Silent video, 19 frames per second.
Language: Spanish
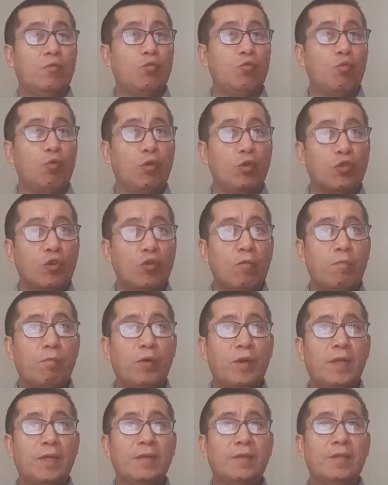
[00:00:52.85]
U otro
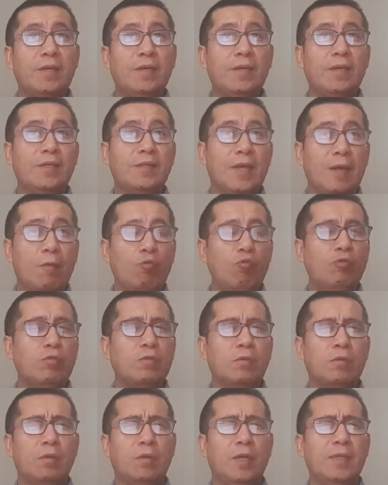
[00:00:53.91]
componente es el
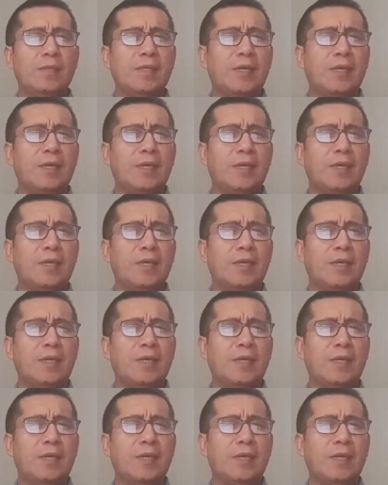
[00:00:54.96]
abuso del